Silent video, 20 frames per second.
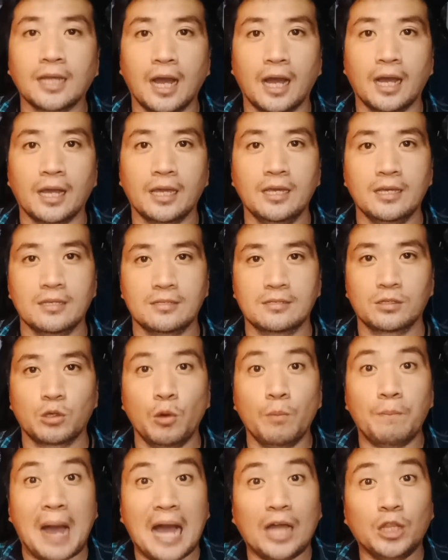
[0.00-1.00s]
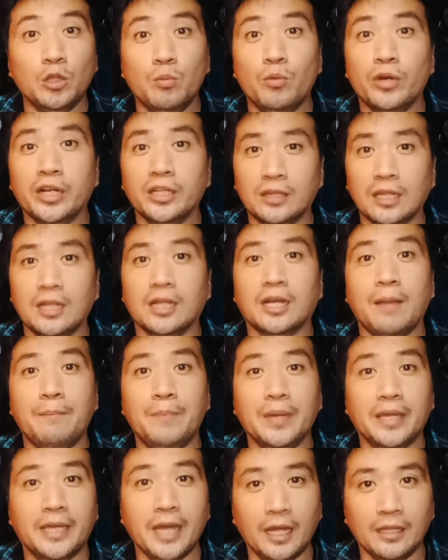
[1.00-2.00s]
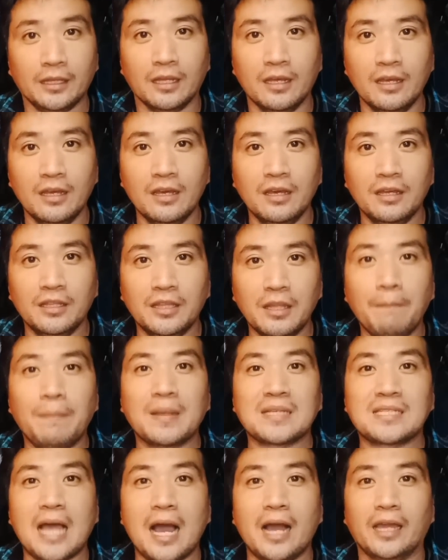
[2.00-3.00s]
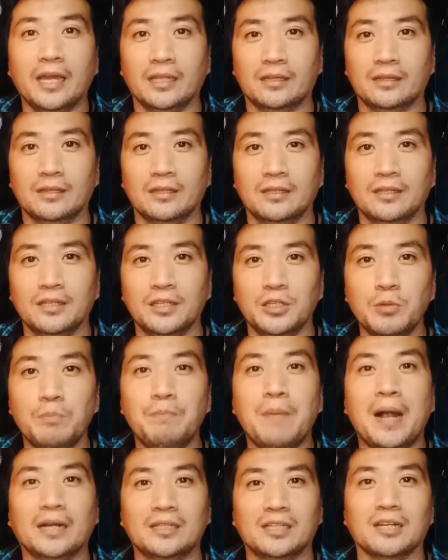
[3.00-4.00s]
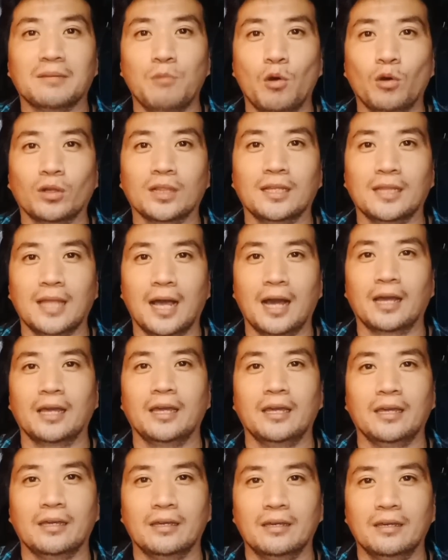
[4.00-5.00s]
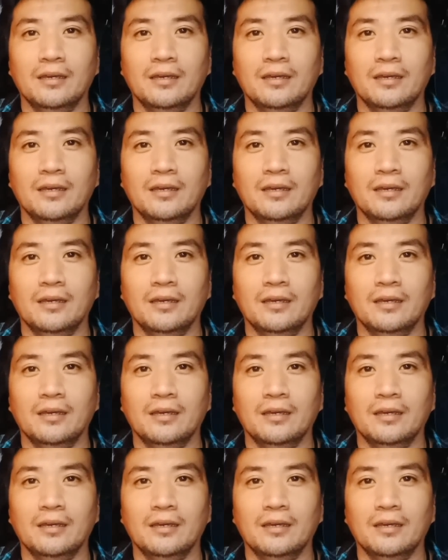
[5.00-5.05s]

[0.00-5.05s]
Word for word: ka is, kung paano mo rin talaga bigyan ng pasakit yung partner mong lalaki.